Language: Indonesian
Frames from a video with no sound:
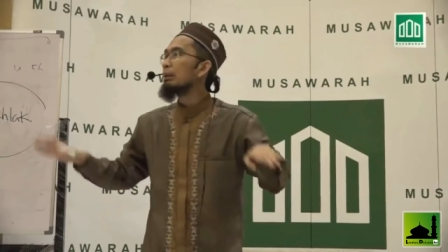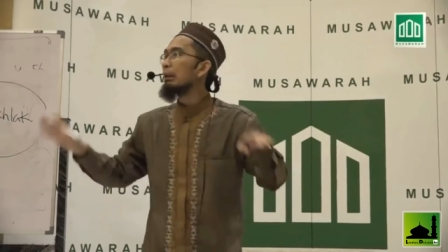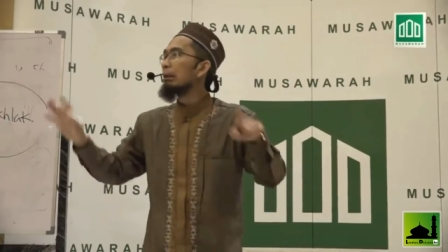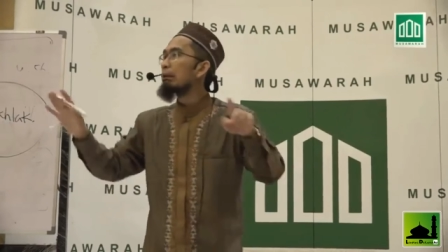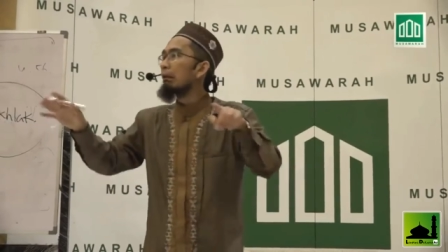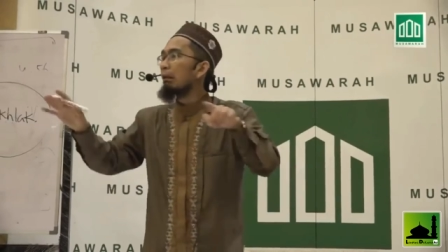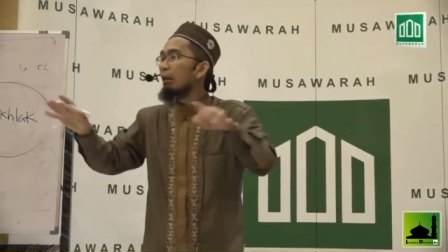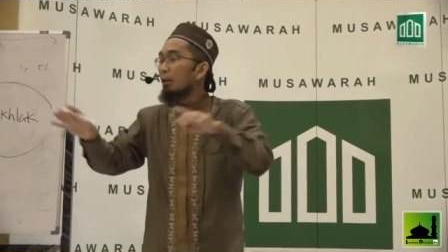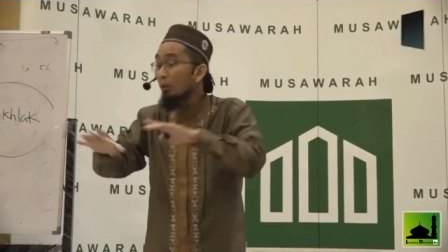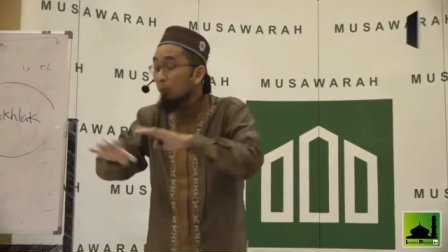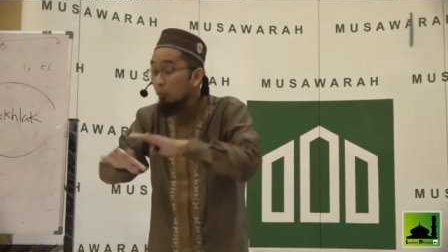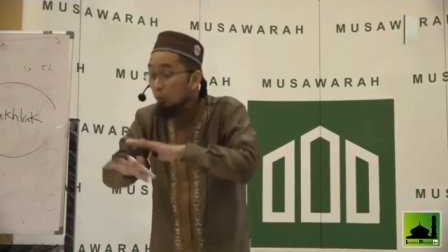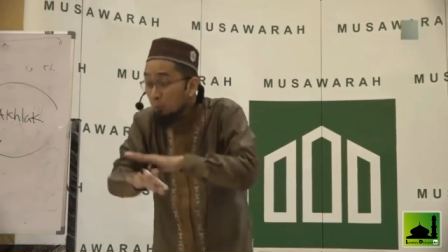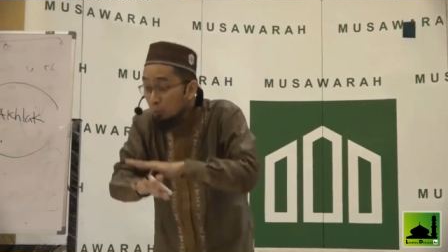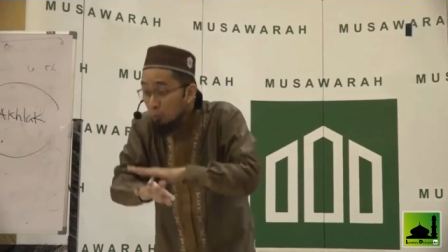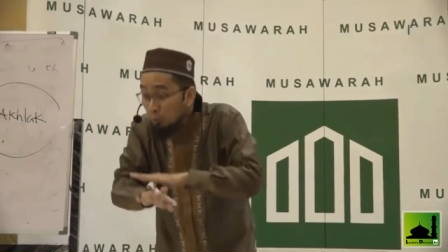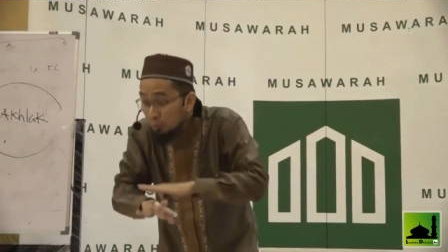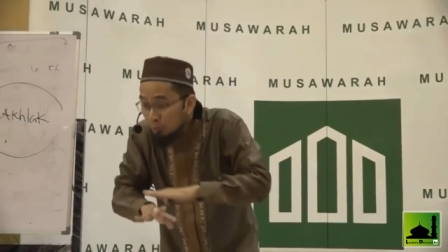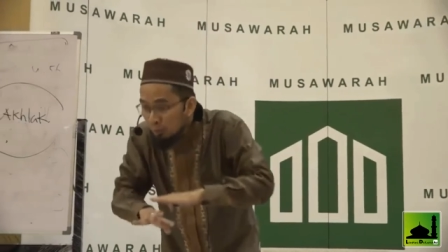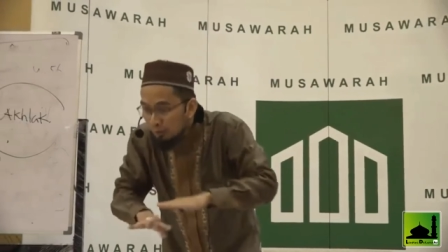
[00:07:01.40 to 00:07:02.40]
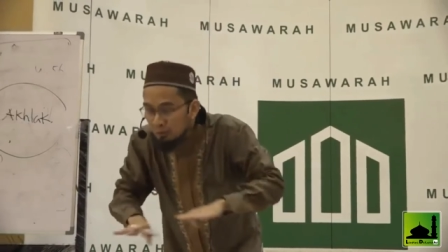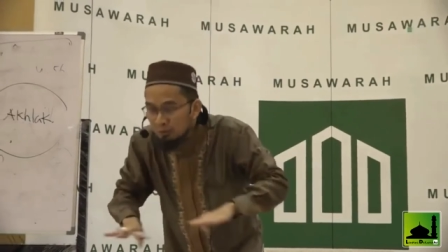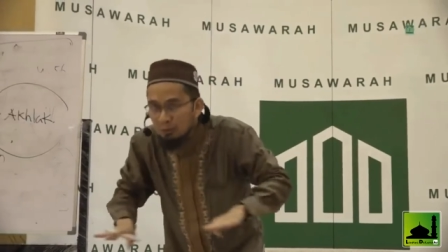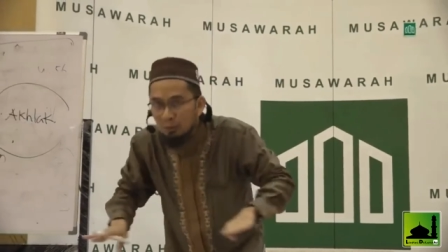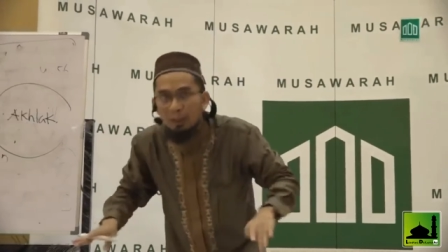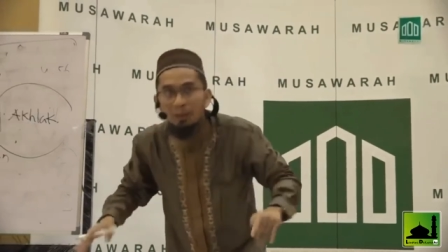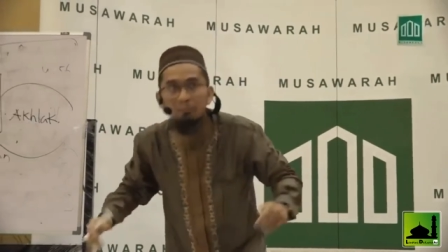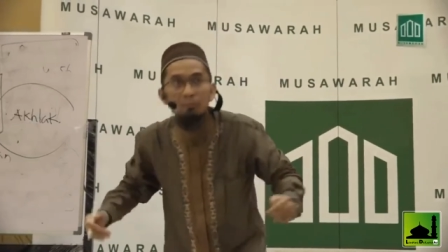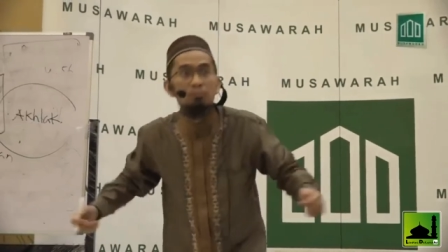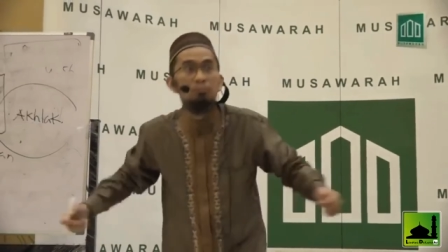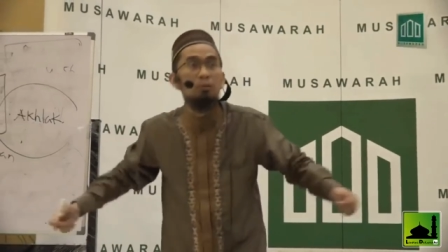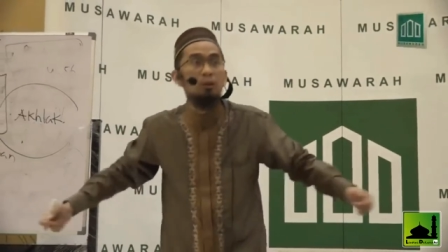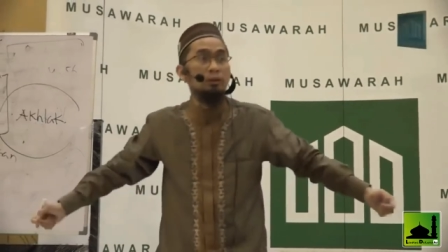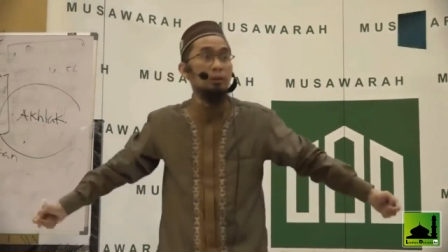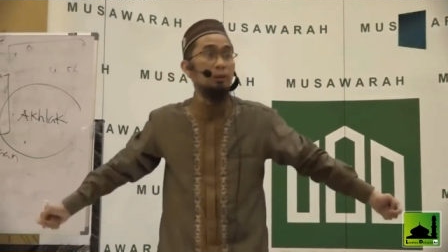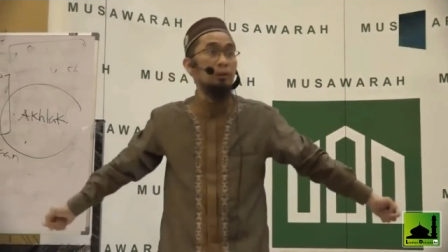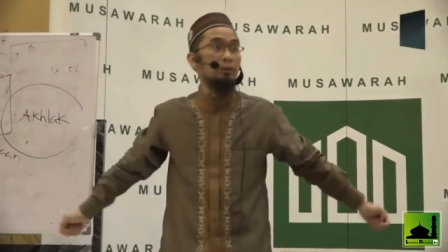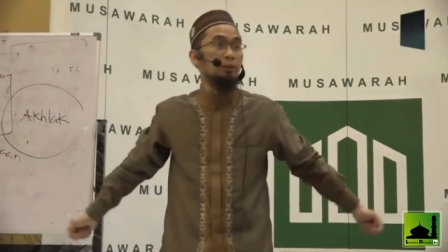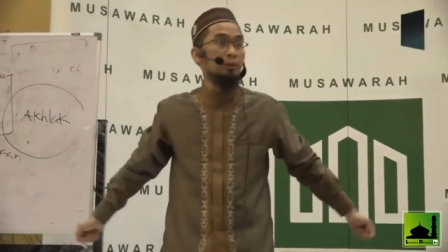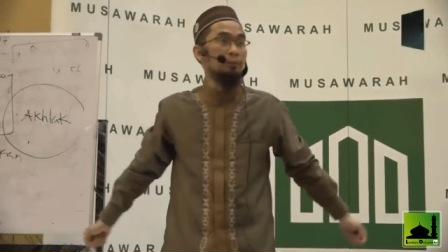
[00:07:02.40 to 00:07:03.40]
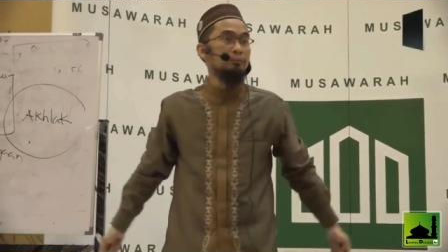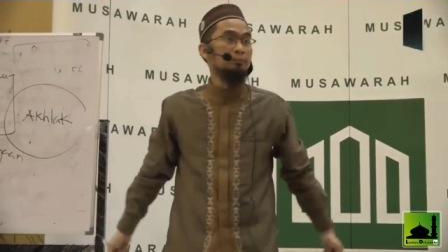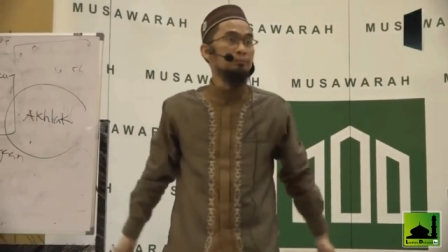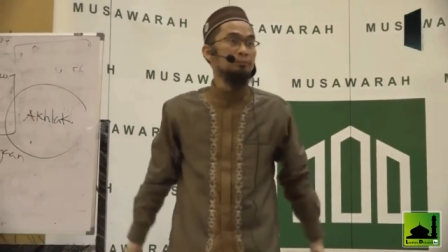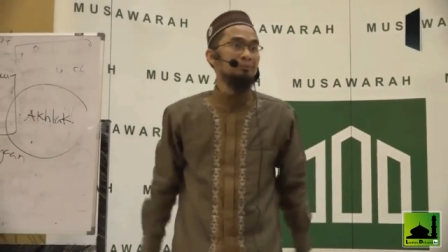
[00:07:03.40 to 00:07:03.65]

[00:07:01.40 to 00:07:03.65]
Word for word: kadang-kadang rukunya selama berdirinya.